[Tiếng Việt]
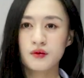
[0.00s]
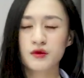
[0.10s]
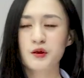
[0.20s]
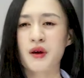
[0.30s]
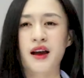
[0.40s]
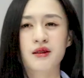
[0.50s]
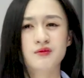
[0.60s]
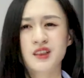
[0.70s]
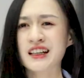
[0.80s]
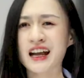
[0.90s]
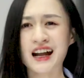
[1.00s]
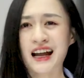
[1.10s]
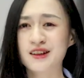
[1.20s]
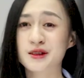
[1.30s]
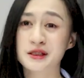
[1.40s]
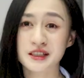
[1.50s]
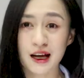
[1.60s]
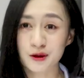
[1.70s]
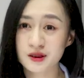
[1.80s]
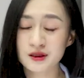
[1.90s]
Nhưng mà thích nghe cải lương thì
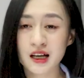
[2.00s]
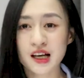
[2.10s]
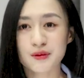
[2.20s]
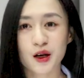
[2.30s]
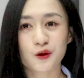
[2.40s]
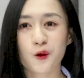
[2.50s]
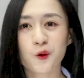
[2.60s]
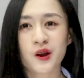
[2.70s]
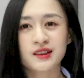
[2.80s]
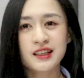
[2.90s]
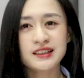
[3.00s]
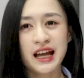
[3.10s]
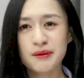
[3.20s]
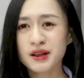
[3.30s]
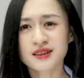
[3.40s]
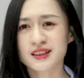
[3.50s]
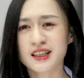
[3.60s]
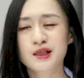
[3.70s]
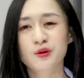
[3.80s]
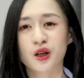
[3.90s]
sao chứ? Bạn có quyền thích nghe bất
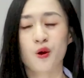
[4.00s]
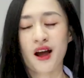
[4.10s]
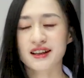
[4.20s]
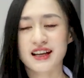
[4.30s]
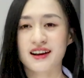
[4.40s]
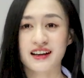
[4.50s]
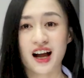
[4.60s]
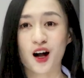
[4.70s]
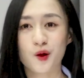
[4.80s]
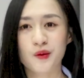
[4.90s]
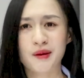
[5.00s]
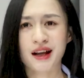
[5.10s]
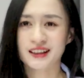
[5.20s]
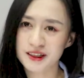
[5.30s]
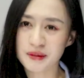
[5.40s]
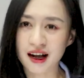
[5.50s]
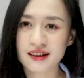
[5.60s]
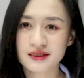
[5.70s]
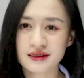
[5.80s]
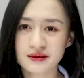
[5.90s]
kỳ một cái loại nhạc nào mà bạn thích mà.
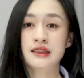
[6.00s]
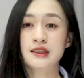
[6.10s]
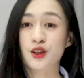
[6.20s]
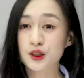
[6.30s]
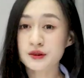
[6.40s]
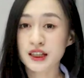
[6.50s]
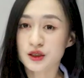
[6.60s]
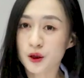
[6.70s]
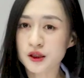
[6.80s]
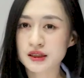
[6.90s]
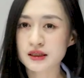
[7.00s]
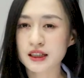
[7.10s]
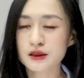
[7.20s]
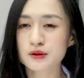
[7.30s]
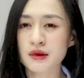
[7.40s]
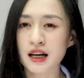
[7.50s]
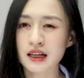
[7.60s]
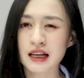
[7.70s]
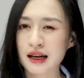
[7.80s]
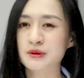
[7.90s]
Nói như vậy thôi, thế nhưng mà
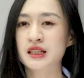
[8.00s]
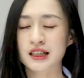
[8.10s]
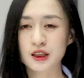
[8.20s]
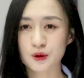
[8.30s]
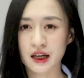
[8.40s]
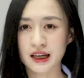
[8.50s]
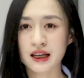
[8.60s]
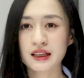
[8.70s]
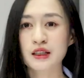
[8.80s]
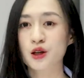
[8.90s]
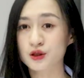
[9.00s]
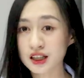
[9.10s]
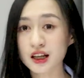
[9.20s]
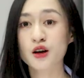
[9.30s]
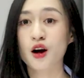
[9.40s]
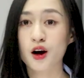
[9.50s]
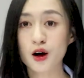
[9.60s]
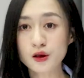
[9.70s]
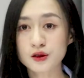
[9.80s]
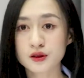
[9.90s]
làm được cái điều này ấy, thì nó rất là
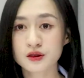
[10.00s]
khó.